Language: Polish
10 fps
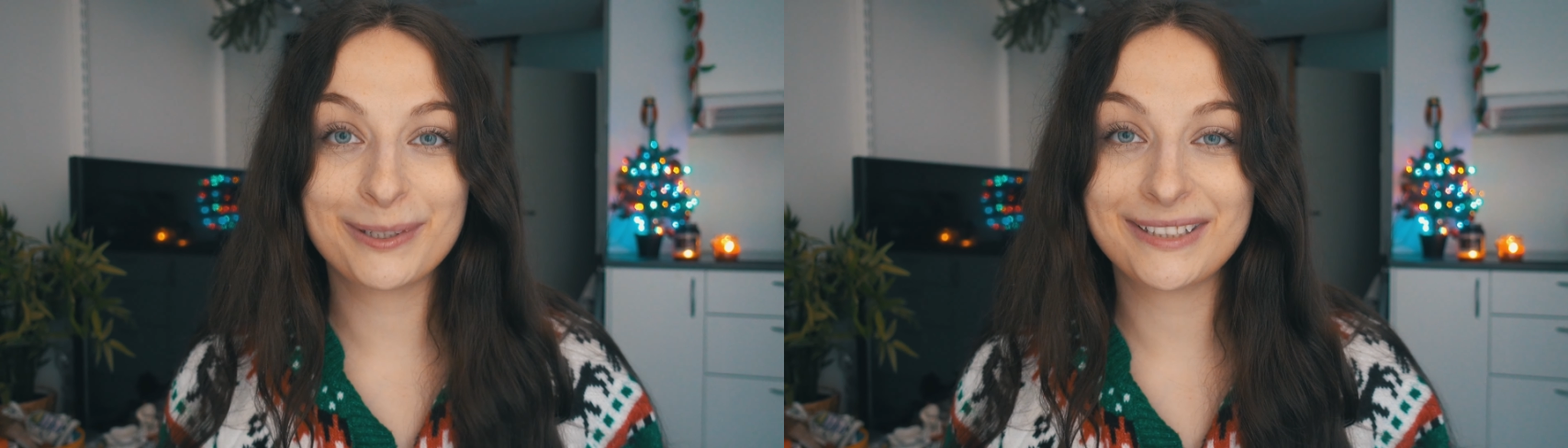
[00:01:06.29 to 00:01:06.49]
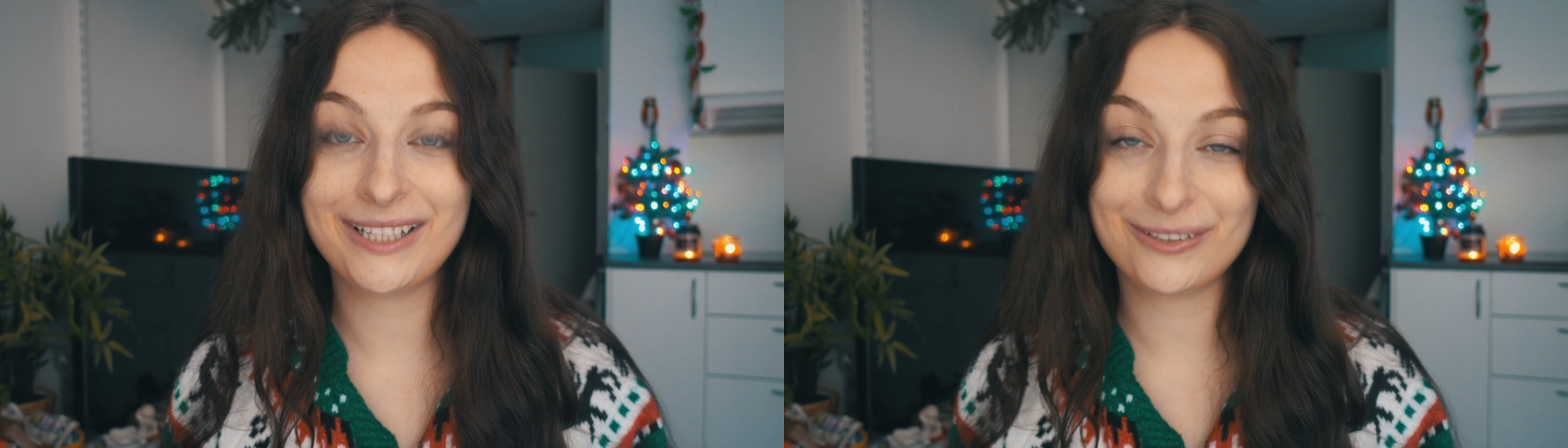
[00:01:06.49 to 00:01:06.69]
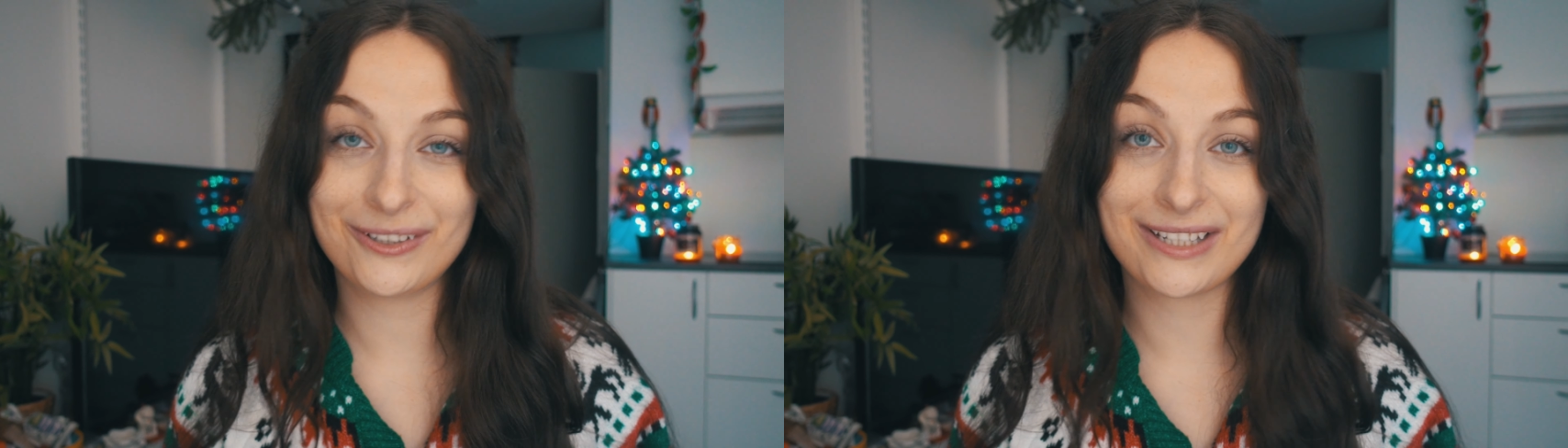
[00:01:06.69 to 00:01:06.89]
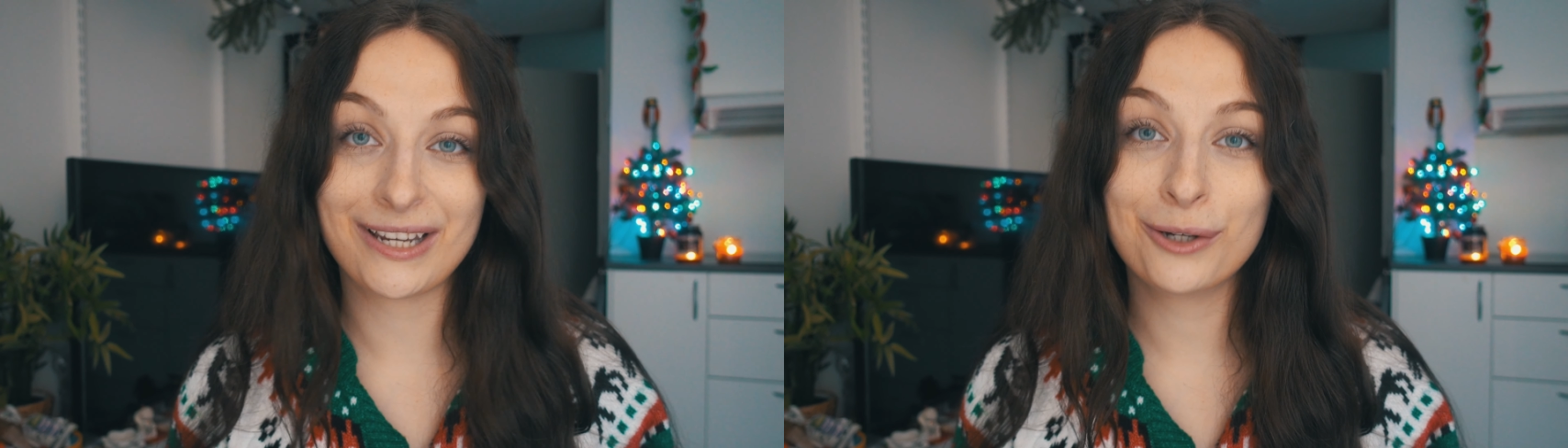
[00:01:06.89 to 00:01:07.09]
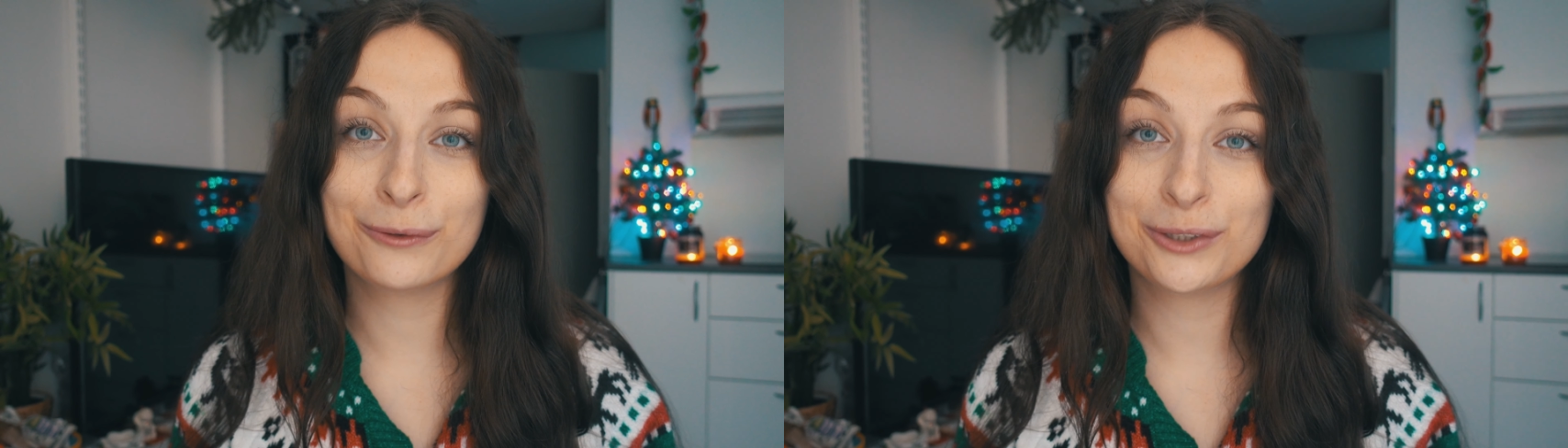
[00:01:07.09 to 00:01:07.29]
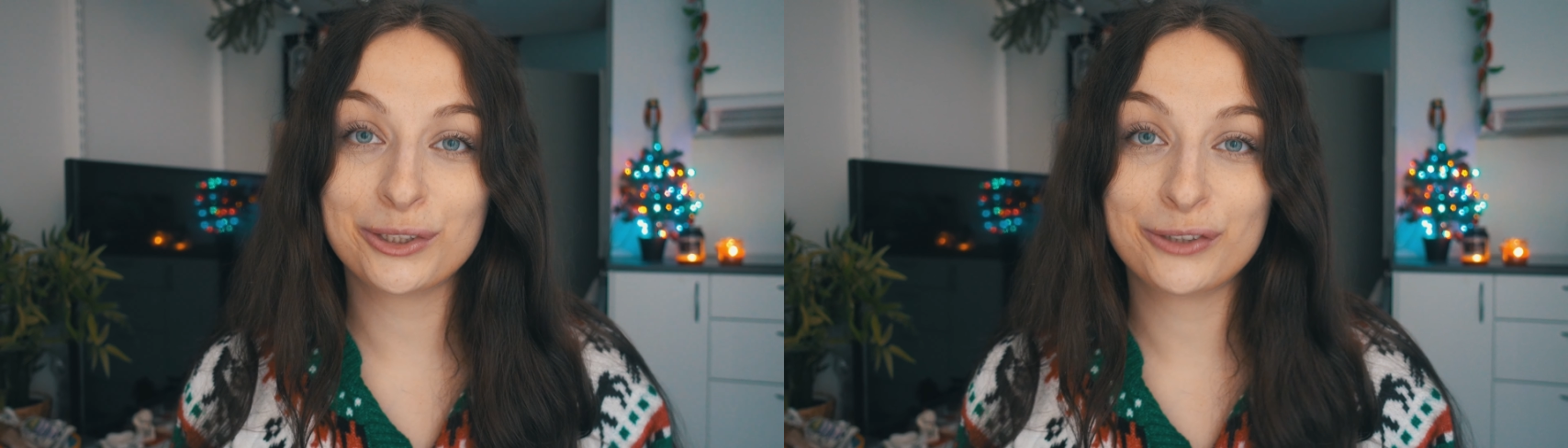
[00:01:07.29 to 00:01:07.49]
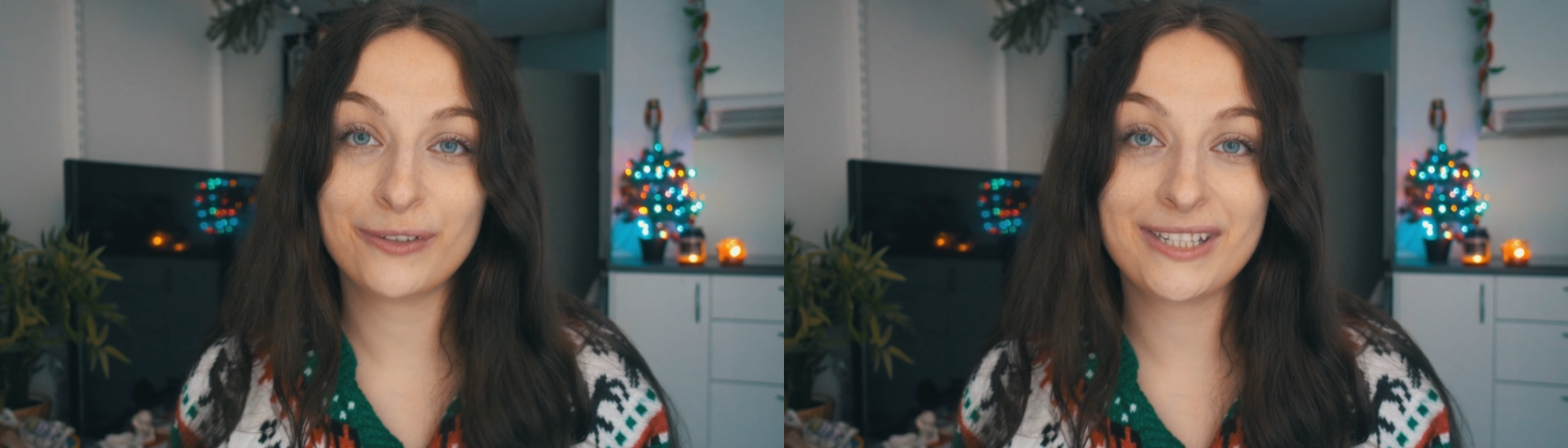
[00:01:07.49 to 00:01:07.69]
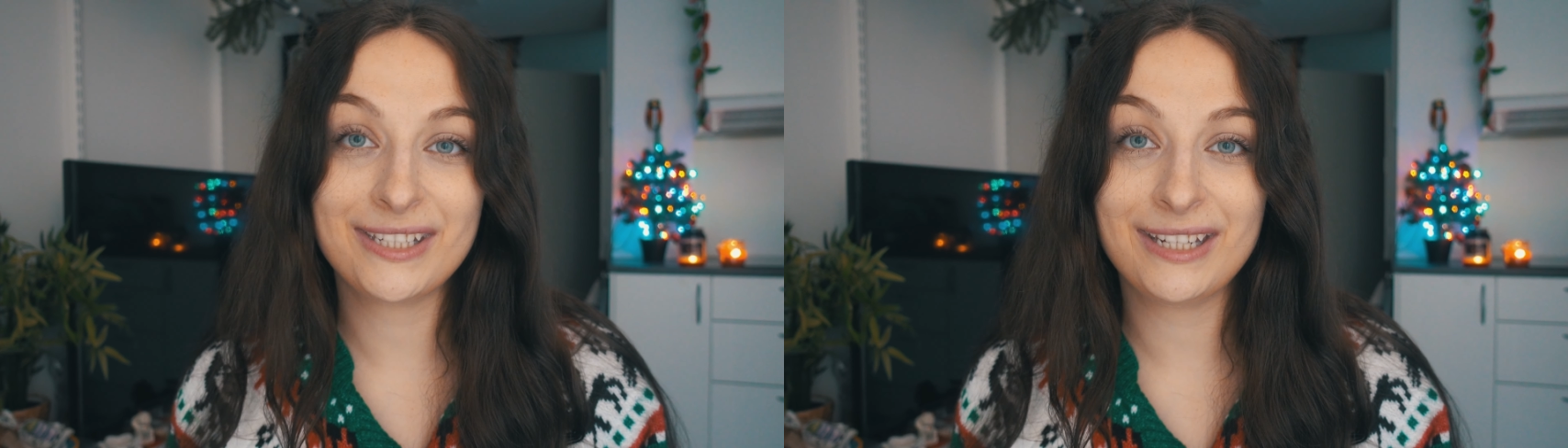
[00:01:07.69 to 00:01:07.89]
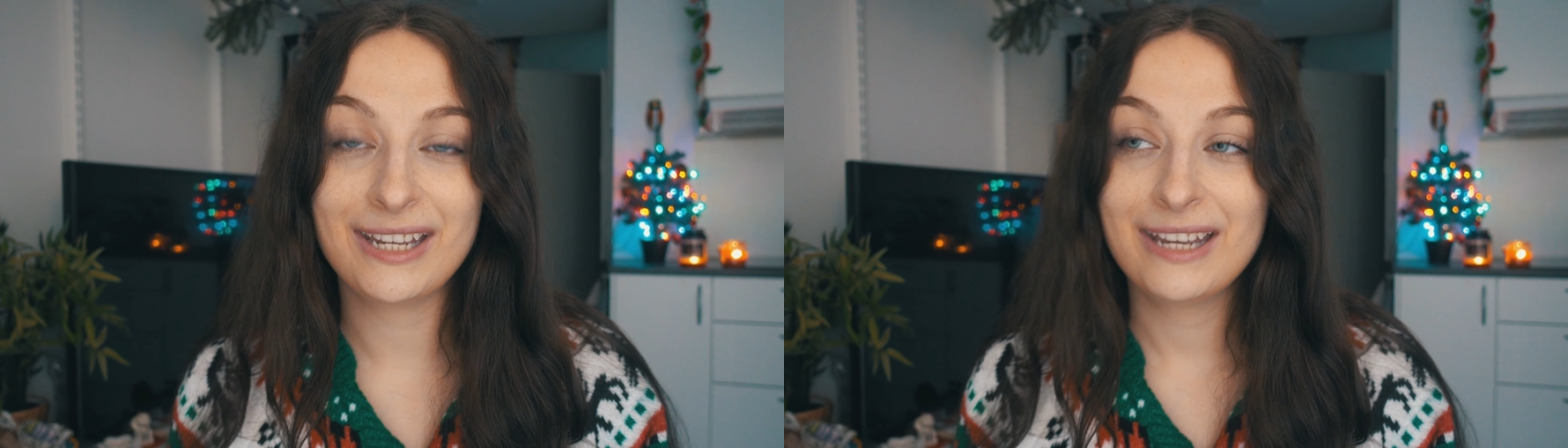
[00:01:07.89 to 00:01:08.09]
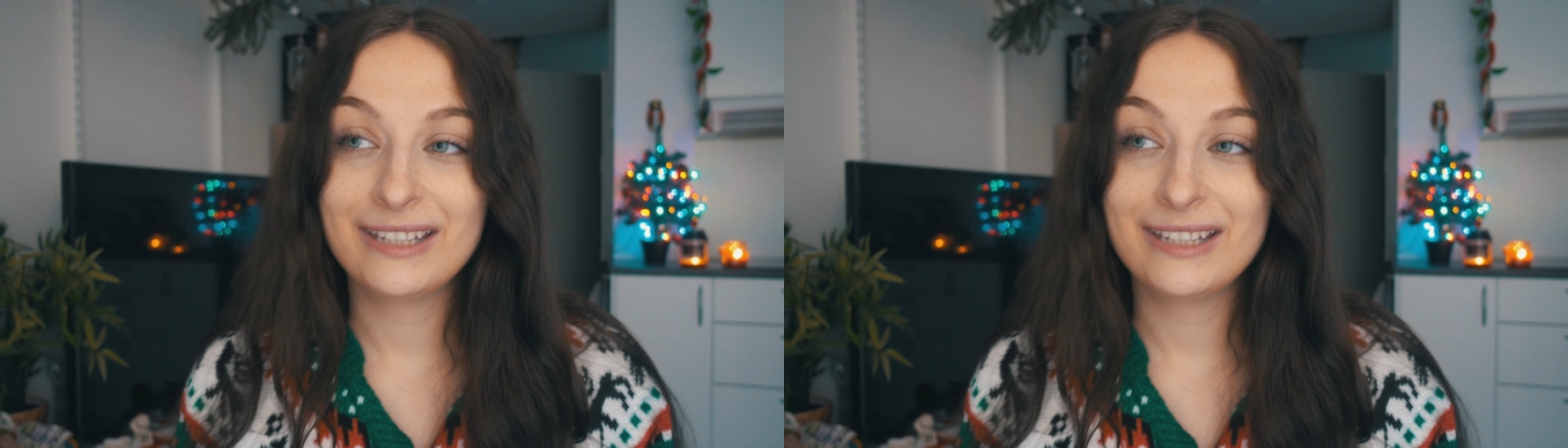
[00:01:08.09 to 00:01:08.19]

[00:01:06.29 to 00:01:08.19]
polskich zwyczajów, to Szwedzi